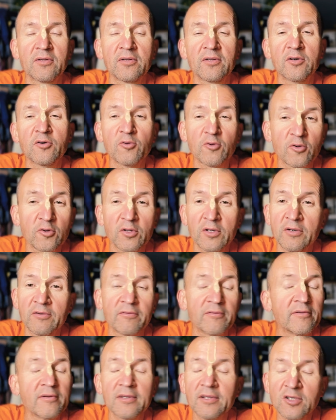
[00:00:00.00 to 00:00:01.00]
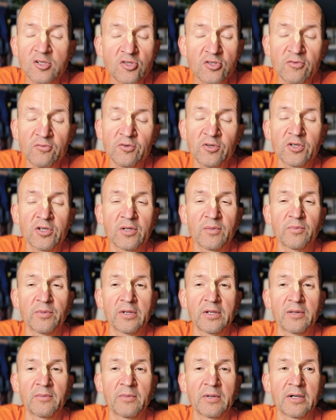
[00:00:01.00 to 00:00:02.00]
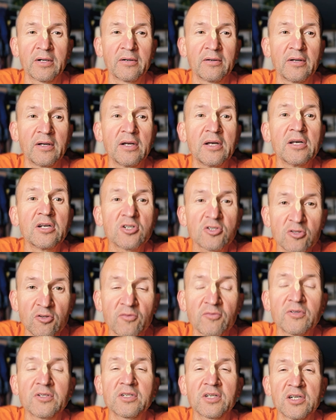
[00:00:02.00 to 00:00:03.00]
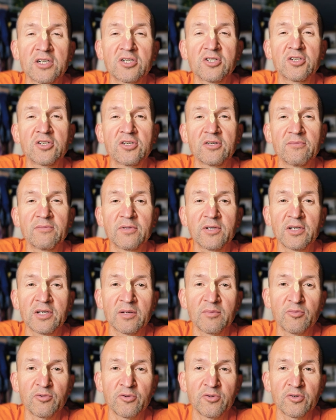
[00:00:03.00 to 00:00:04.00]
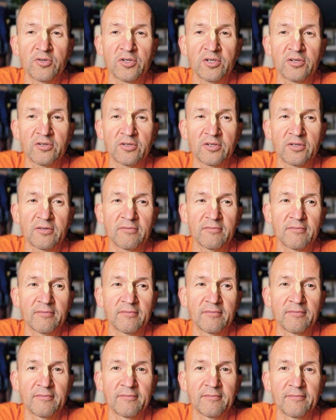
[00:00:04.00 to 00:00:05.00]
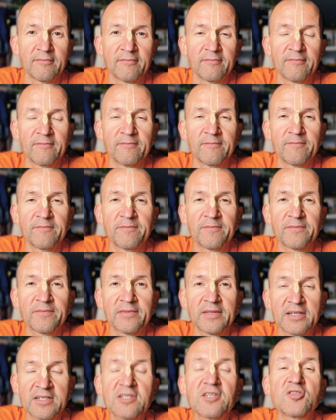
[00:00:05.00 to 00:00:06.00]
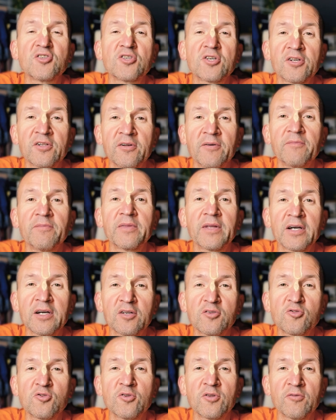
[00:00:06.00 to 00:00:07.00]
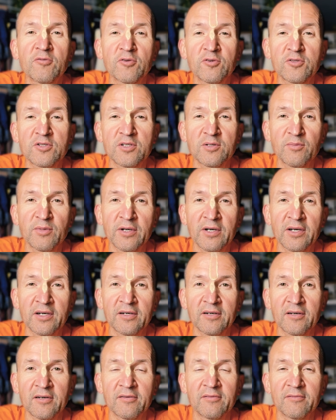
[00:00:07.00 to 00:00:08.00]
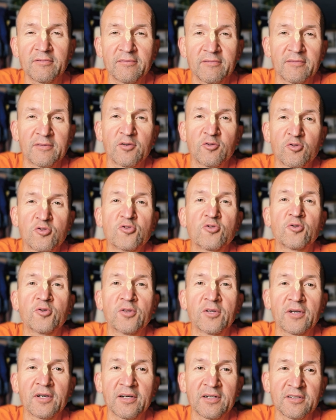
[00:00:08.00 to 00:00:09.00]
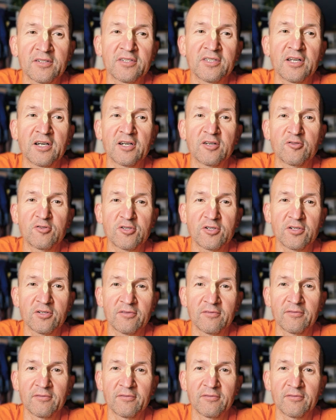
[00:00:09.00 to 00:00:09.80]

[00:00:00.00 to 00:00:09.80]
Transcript: Гурдев, ничего я не понимаю. Что вы скажете, я буду делать. Сначала Арджуна вел себя как ученый, как знающий.